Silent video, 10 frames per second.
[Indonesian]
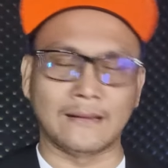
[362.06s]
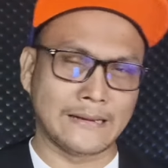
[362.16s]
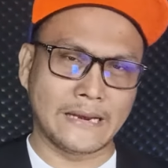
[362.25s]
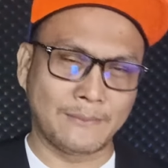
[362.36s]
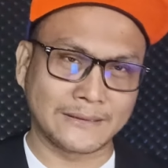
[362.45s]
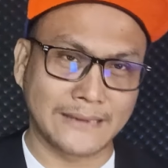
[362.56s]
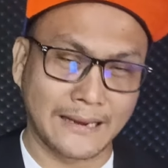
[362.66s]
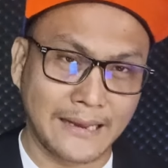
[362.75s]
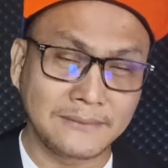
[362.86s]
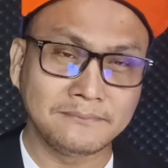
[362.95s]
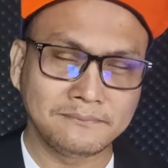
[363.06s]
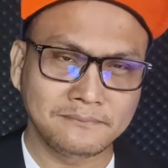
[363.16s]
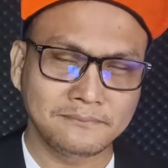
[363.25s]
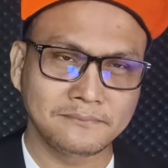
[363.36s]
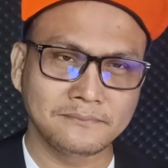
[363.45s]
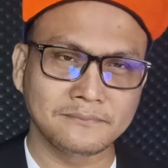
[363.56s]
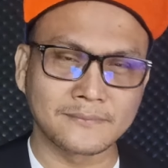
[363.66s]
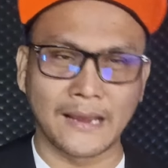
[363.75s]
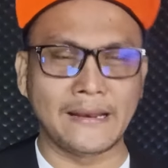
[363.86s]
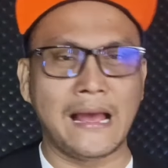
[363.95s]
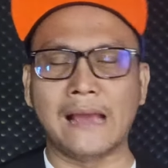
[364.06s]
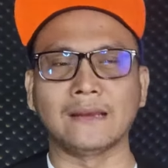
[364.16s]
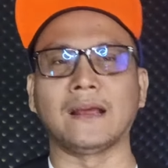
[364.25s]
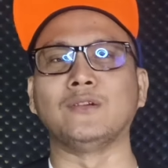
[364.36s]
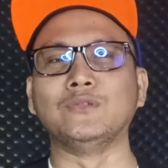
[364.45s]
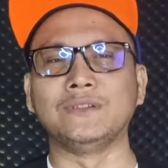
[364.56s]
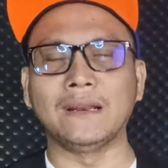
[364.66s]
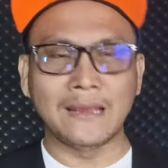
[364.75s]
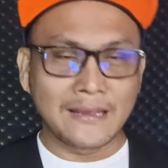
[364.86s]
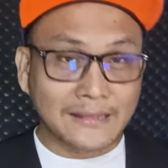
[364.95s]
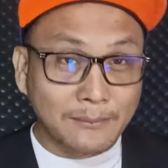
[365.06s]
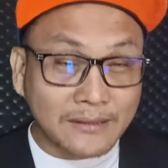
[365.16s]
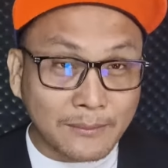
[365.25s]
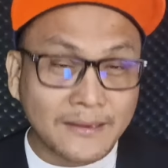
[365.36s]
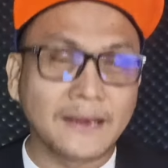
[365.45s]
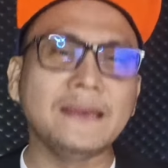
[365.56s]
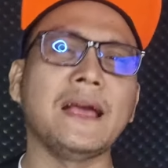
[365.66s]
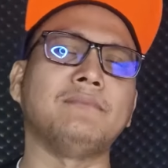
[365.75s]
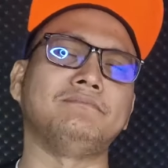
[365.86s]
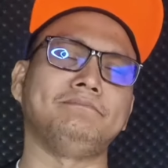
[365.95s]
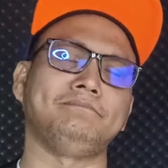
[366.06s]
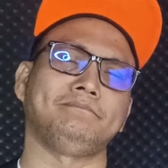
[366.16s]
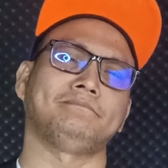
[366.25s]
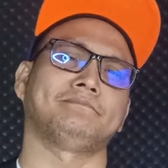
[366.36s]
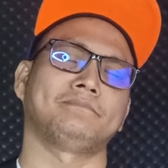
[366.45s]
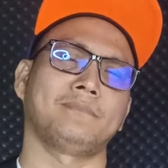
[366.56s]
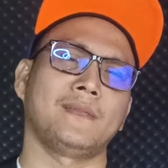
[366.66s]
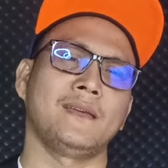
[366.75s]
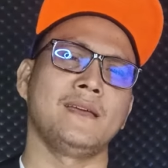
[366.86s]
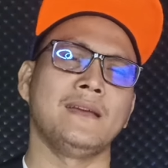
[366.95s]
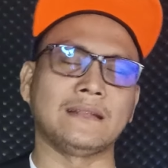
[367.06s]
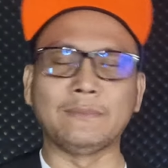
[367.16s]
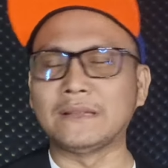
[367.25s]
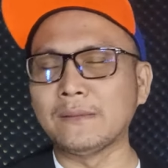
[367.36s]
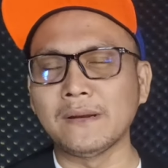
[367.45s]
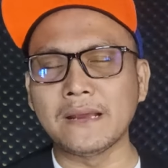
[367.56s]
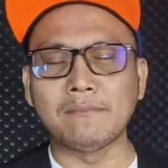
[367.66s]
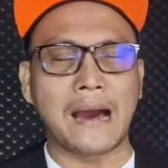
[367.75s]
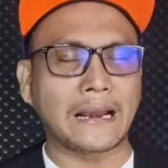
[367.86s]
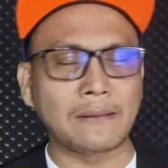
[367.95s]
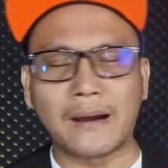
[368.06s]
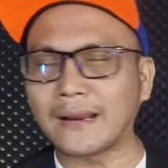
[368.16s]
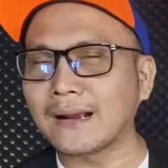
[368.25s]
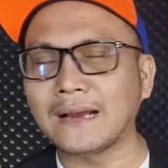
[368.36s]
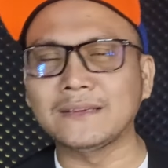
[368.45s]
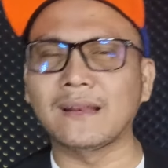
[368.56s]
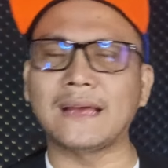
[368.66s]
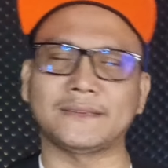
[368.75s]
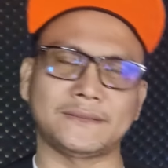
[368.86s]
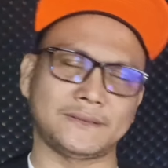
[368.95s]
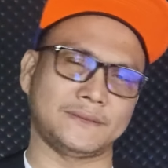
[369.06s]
Gak ada masalah, Gak ada angin, gak ada hujan. Tiba-tiba dia diam. Tiba-tiba dia marah-marah gak jelas.